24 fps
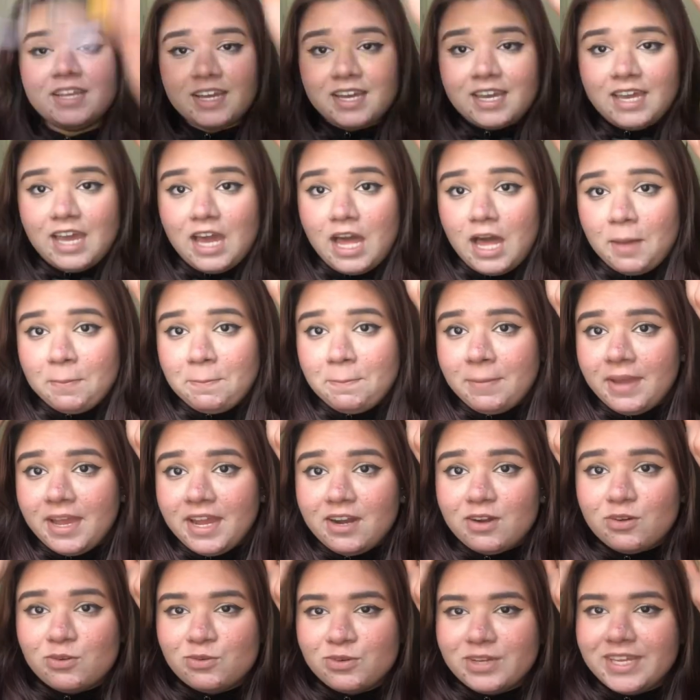था कि अब मैं
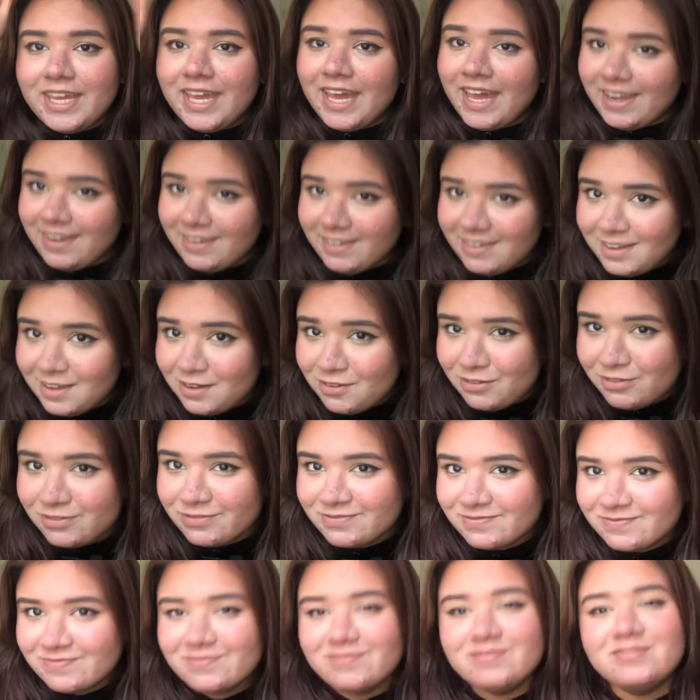रहूँगी एक्टिव
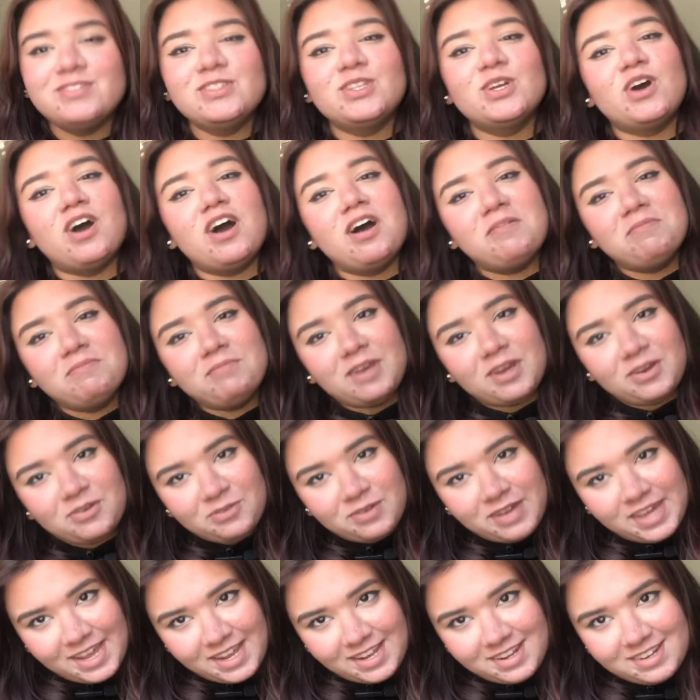तो अब मैं हूँ
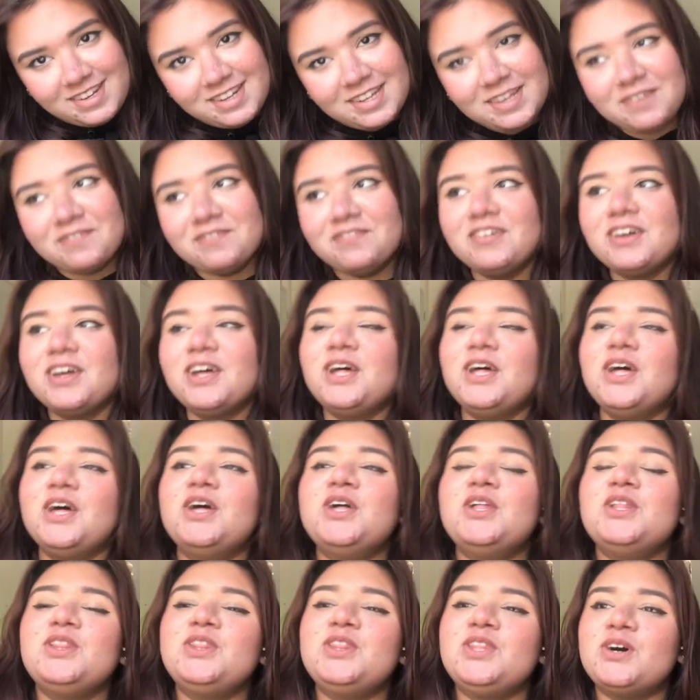एक्टिव
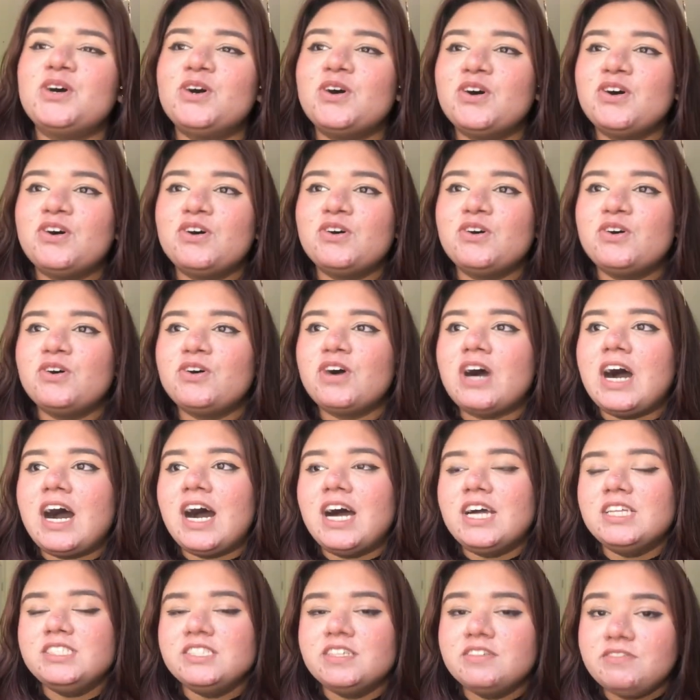तो
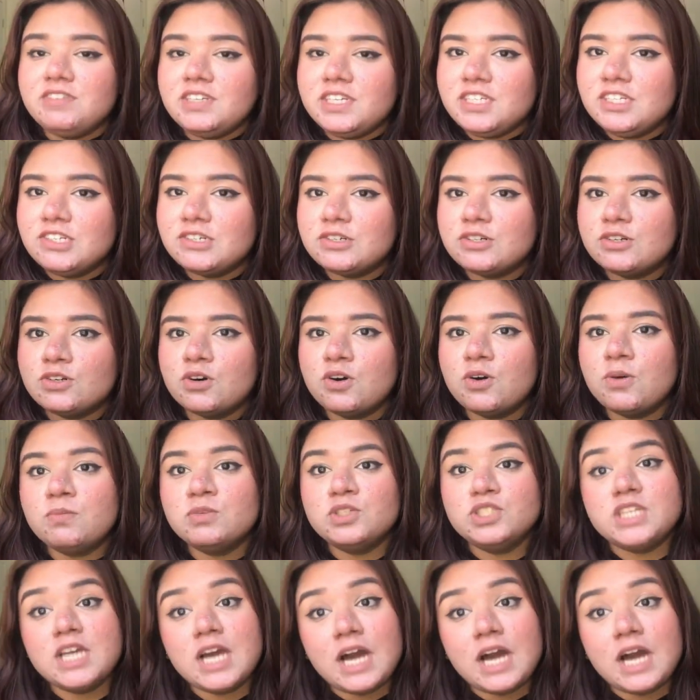आज ये वीडियो मुझे